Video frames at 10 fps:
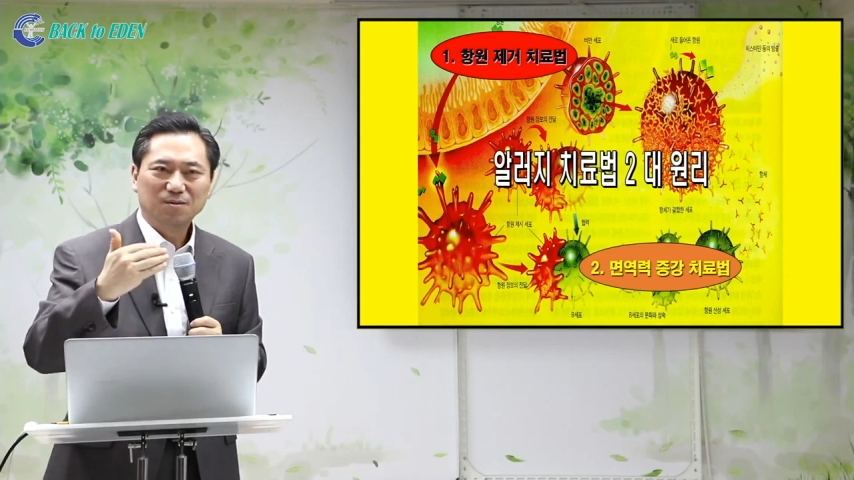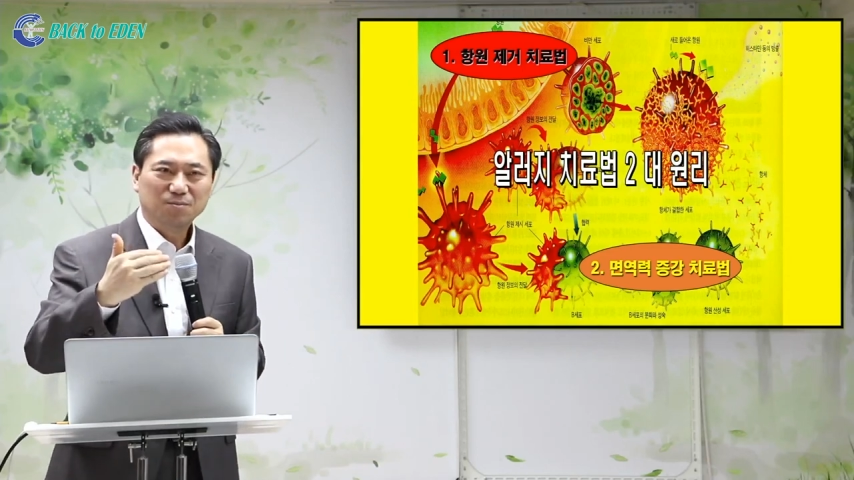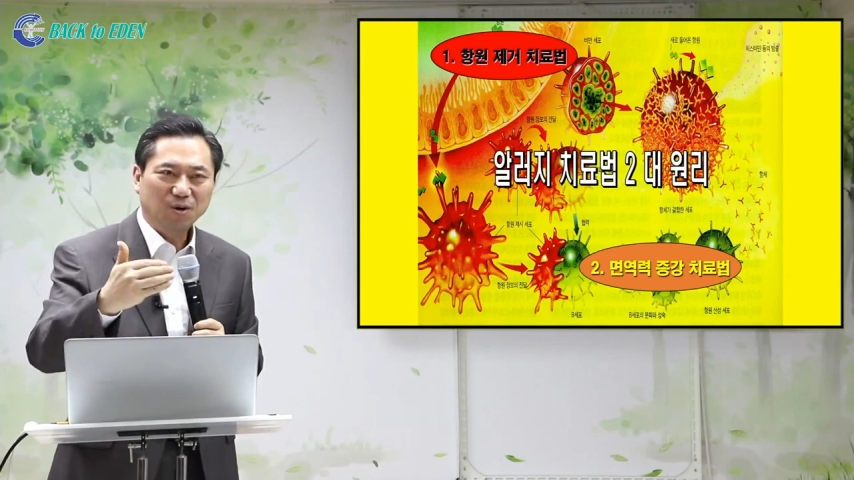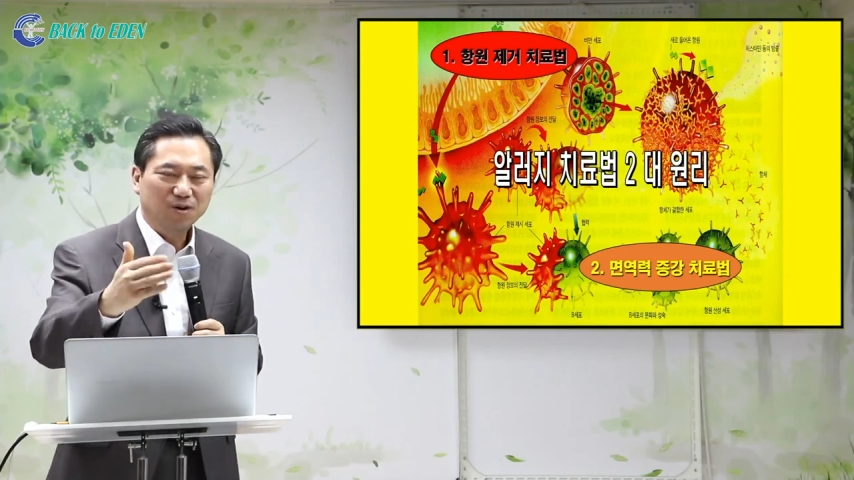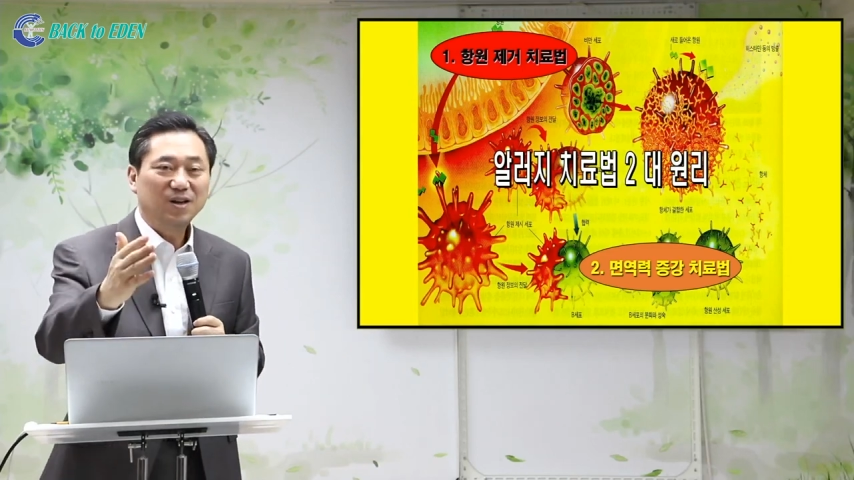
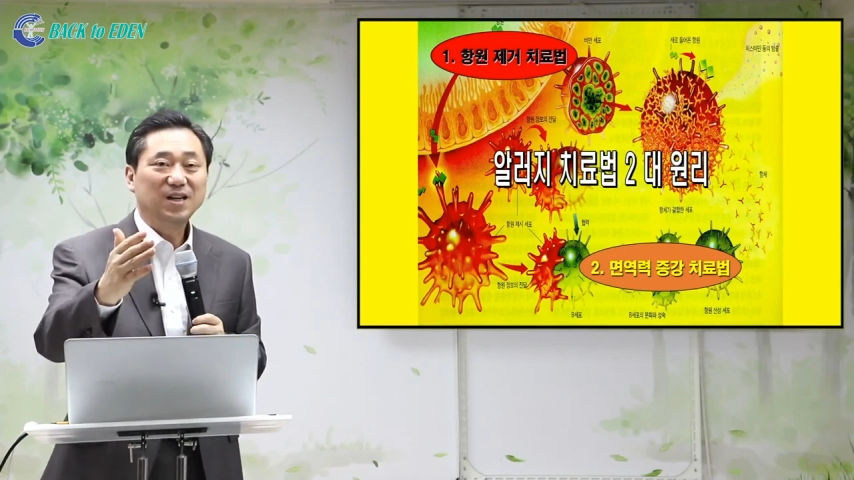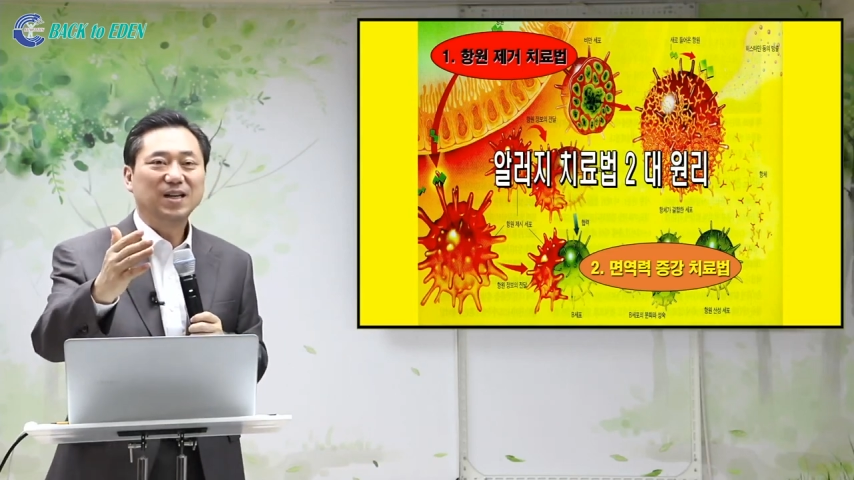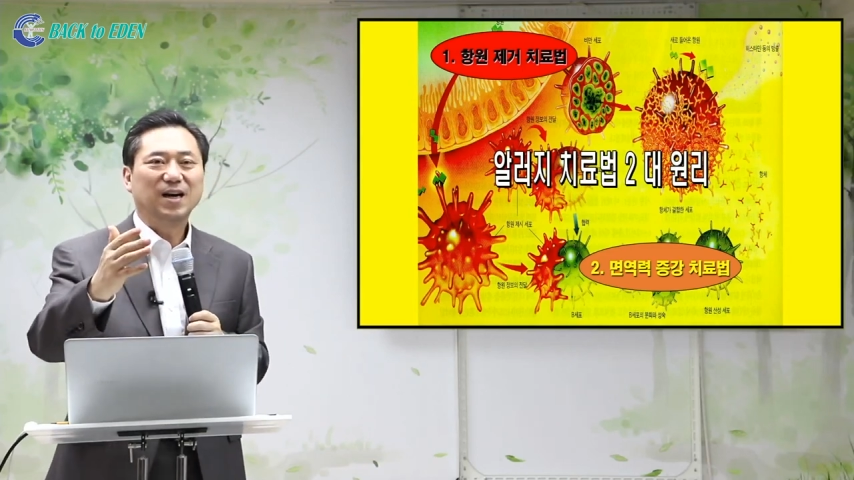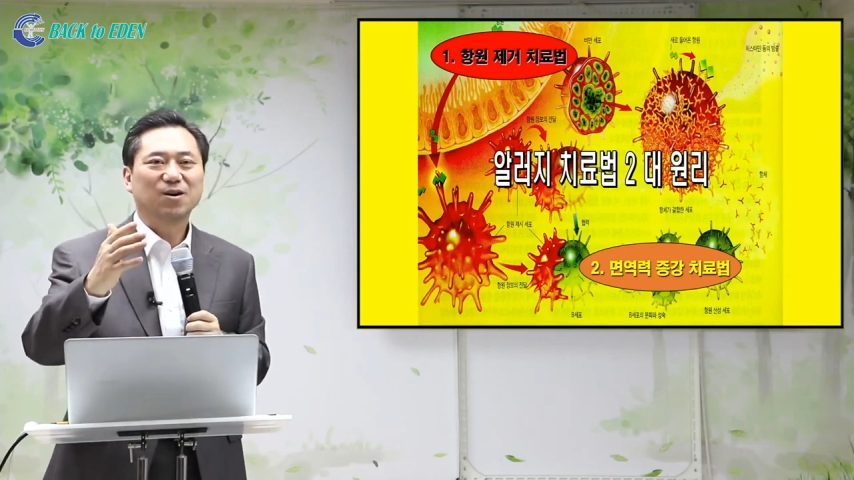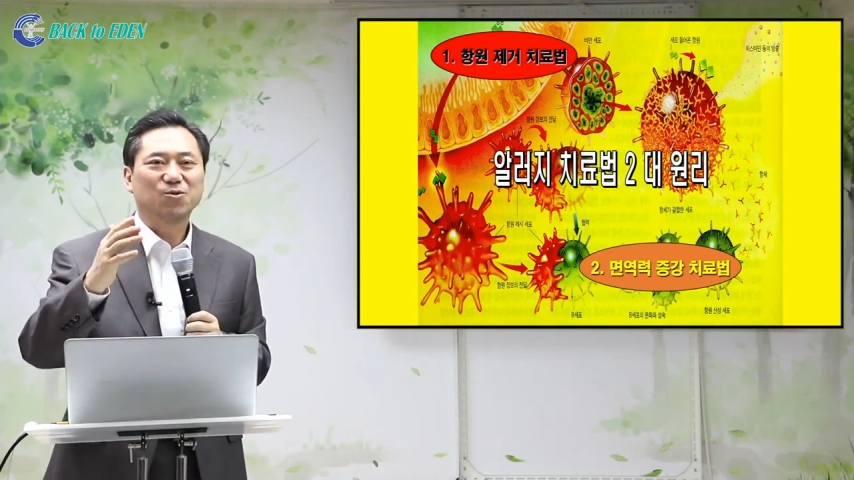
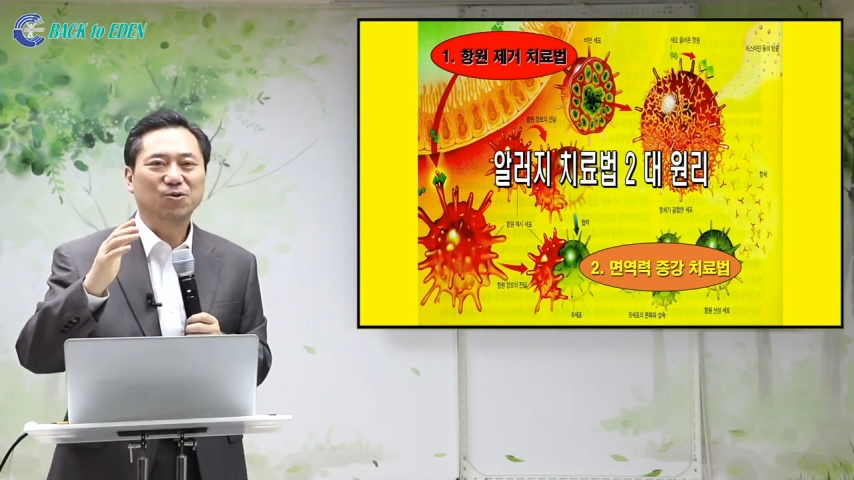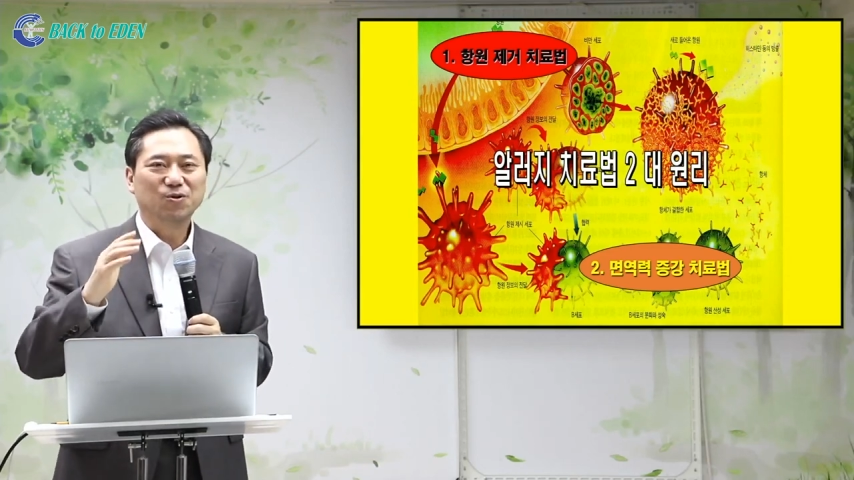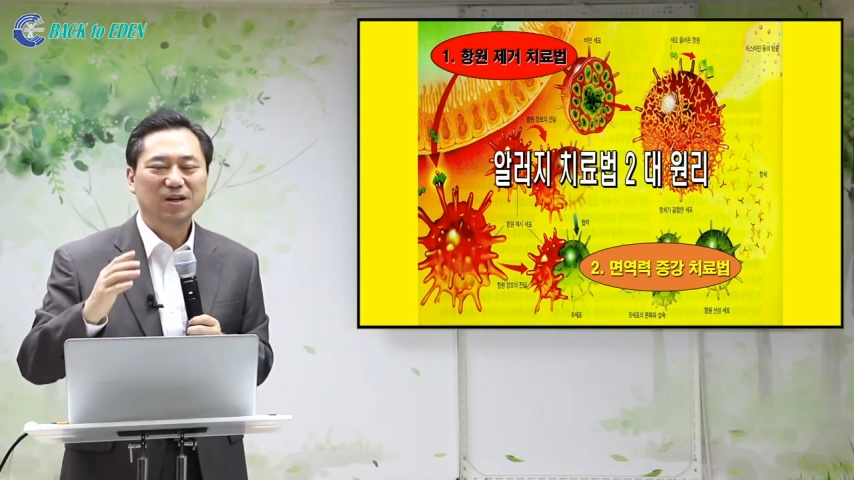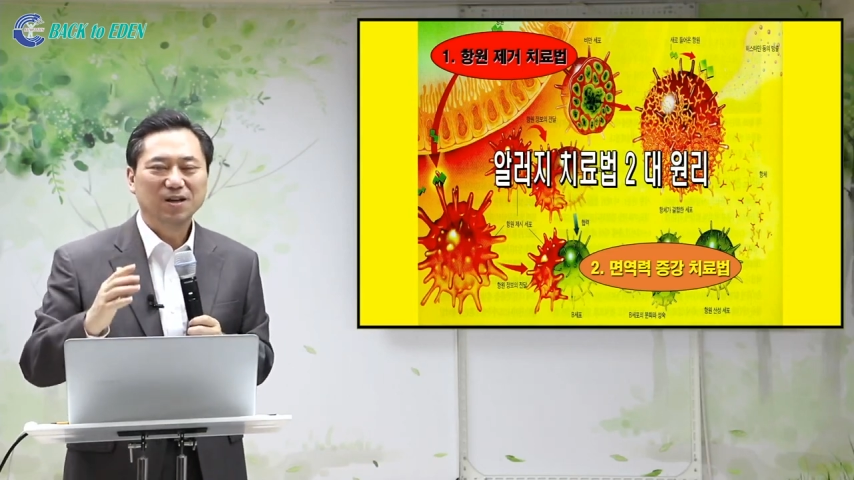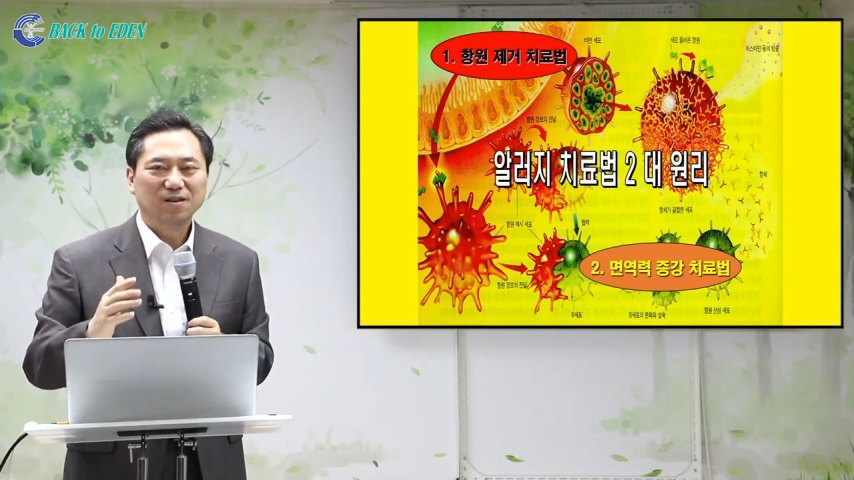멀리하고